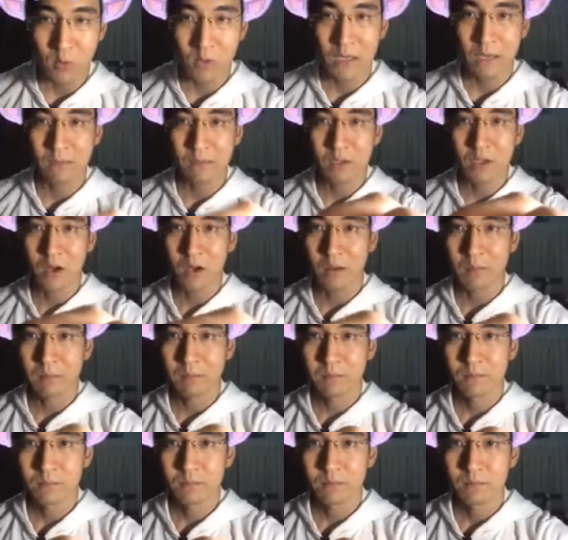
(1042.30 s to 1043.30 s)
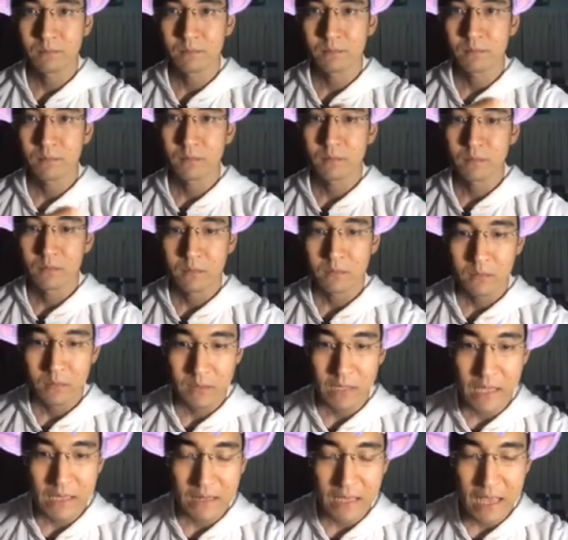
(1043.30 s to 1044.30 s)
งคำตอบ
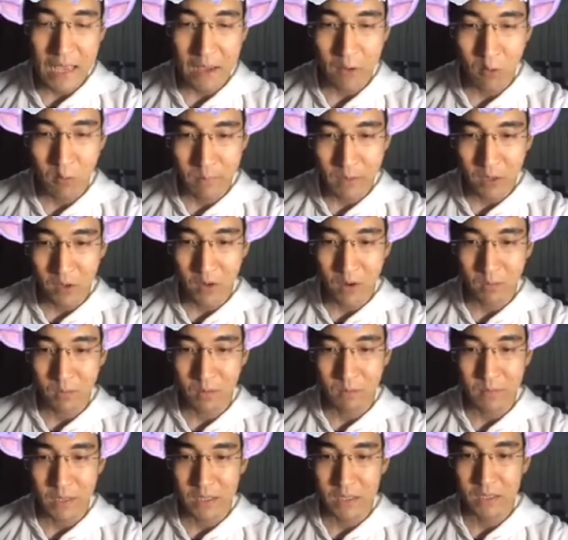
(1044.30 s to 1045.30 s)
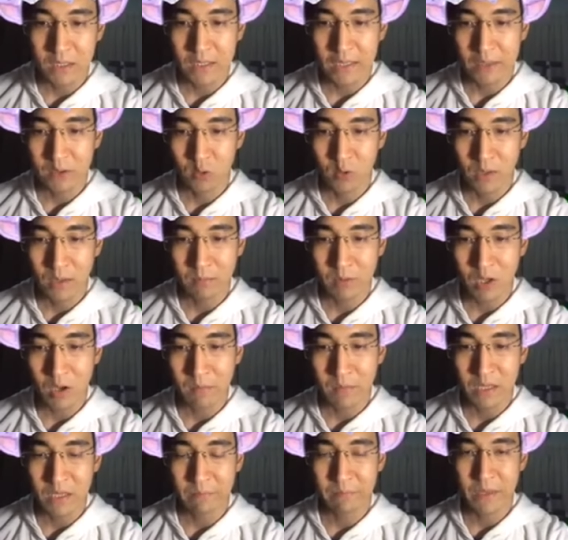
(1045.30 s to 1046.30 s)
หน้าตาองค์ประกอบของมันคืออะไรธงคำตอบ
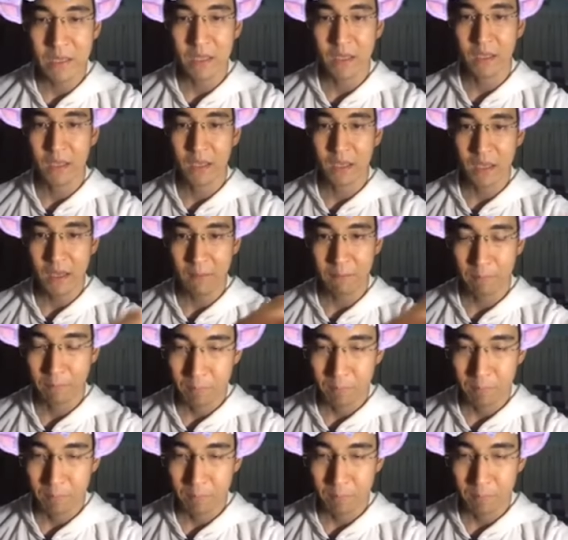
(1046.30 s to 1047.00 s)
มันจะเป็นอย่างนี้ครับ